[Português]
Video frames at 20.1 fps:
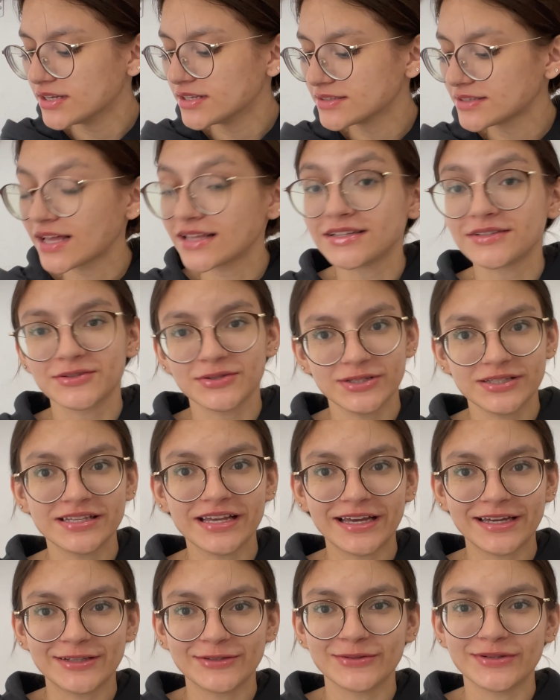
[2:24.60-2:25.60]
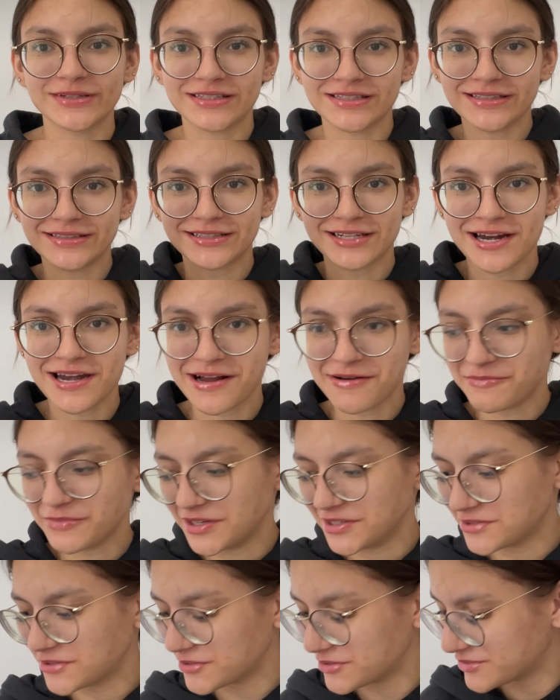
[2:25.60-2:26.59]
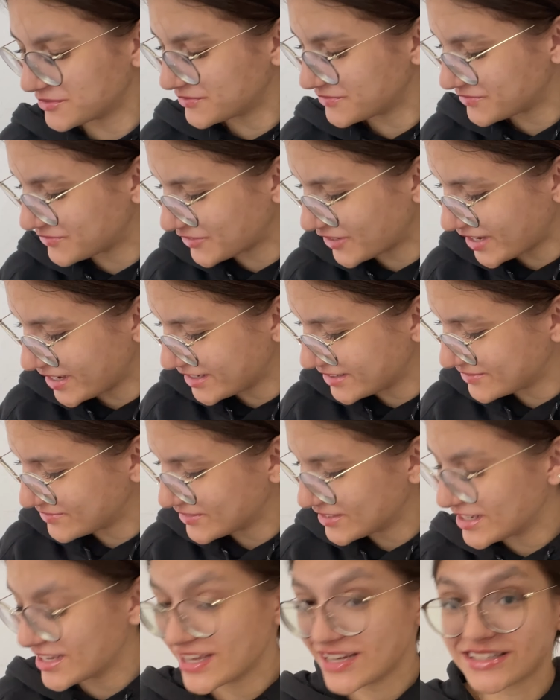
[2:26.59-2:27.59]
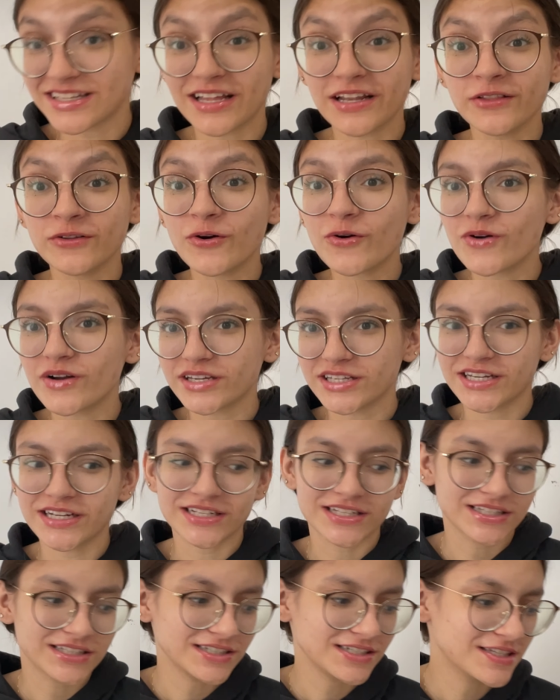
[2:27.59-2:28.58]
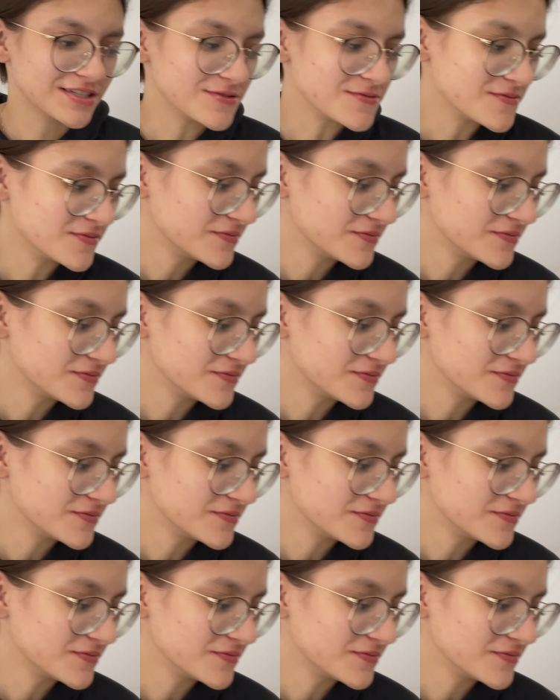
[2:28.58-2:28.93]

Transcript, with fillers: tá dando certo esse treinamento, né? Ele tá louco aqui querendo atenção.